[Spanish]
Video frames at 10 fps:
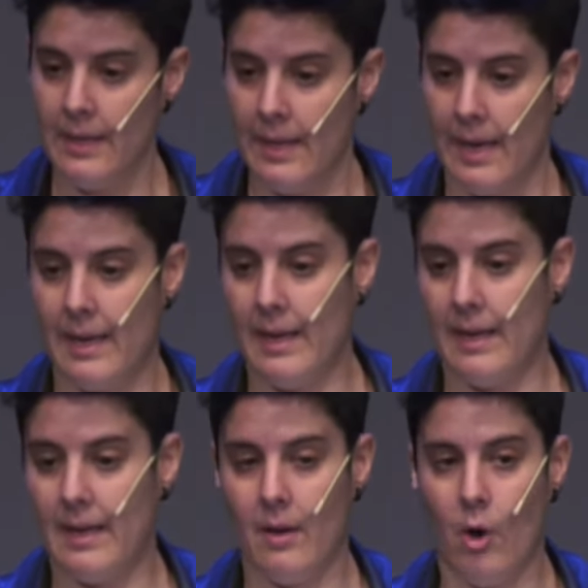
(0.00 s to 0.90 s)

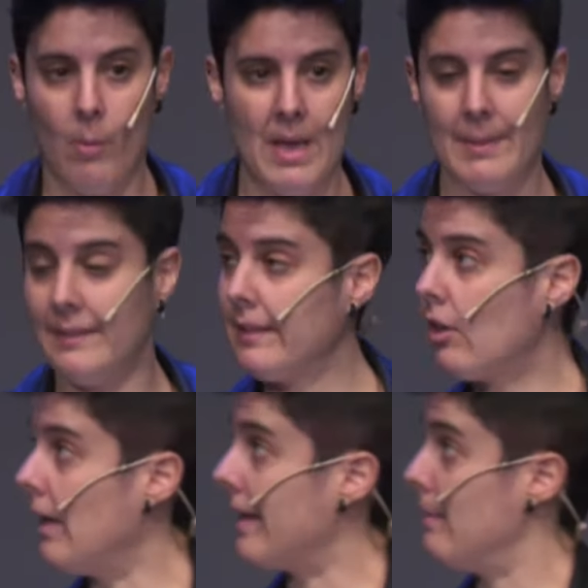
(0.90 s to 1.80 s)
Eh, obviamente,
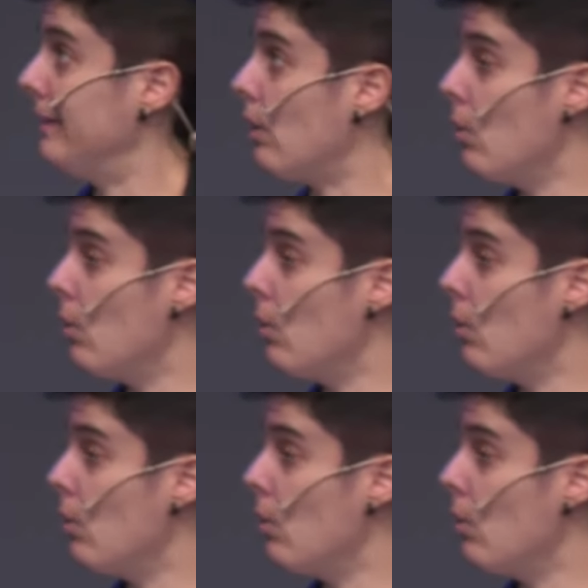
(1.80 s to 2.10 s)
con la herramienta Google